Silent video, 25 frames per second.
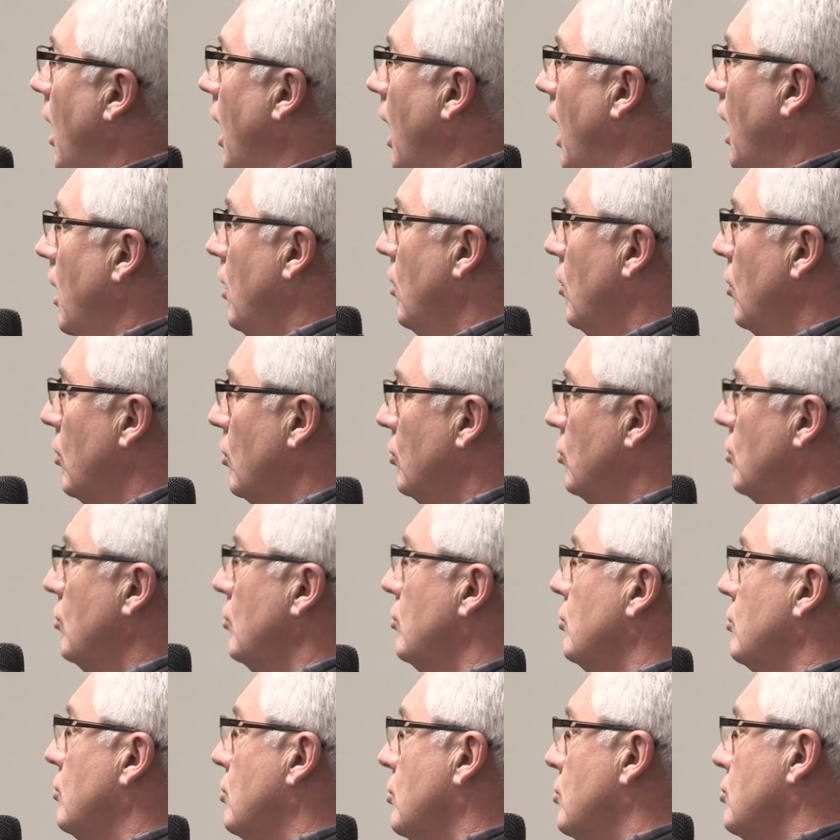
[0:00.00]
Alors,
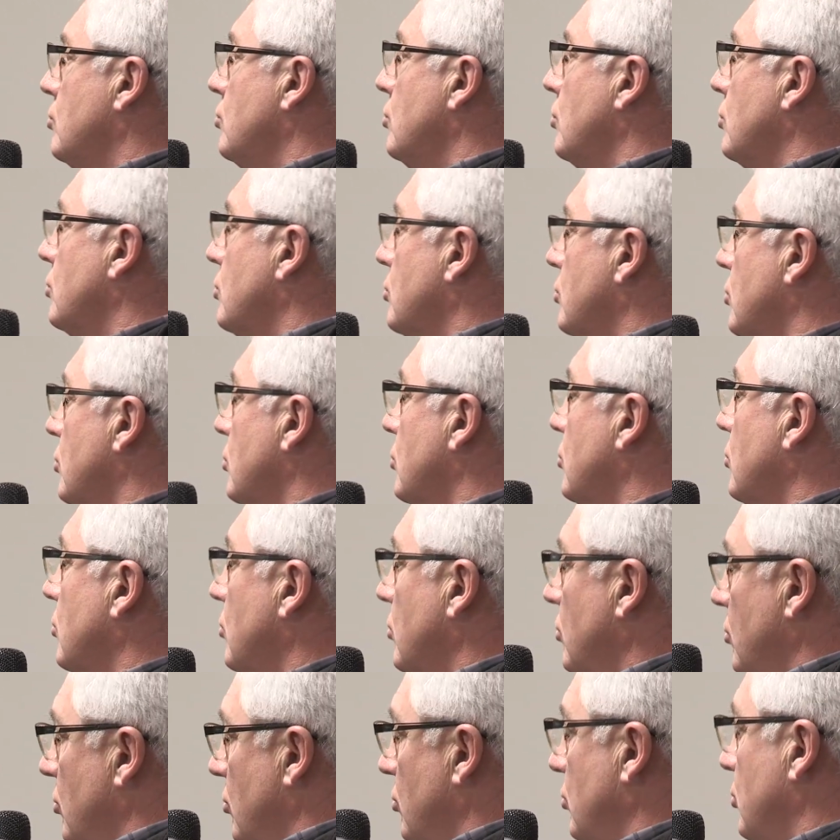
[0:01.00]
donc, sur
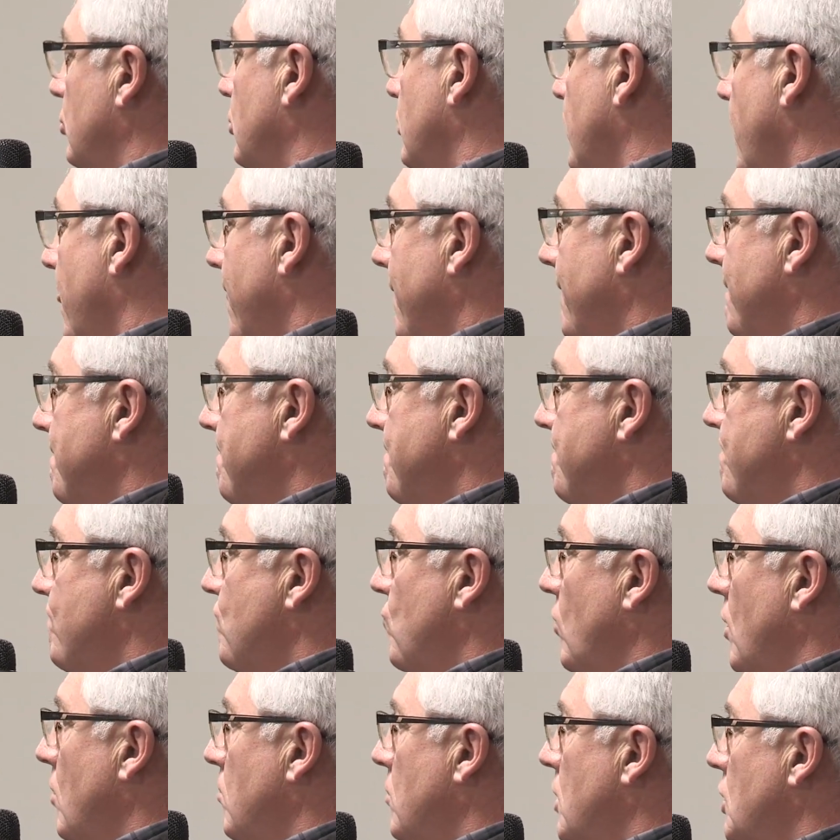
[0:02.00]
ce,
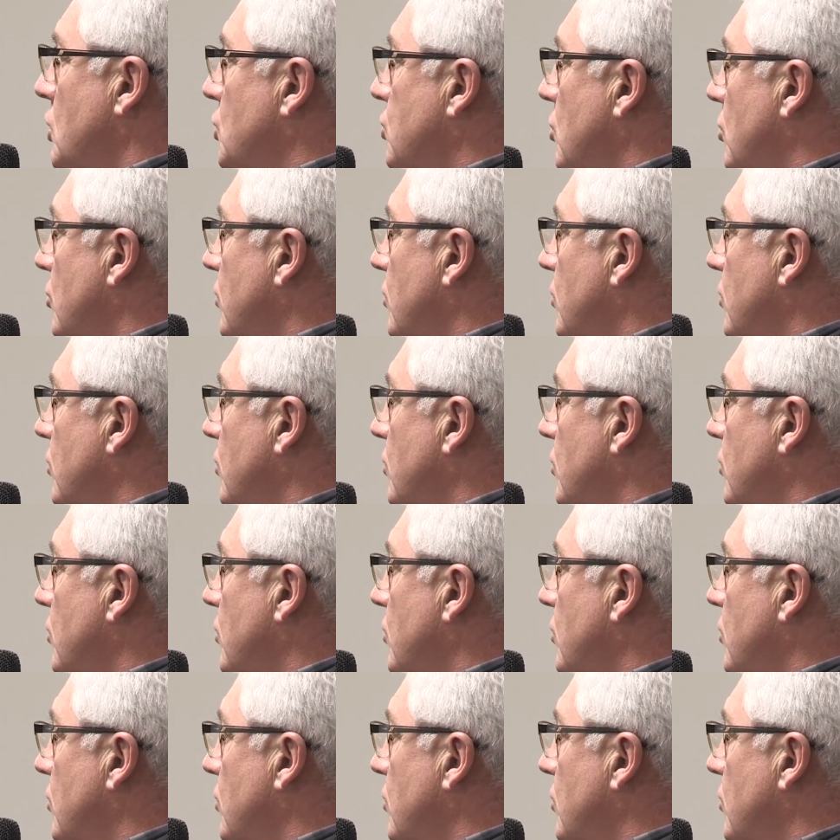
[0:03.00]
moi, je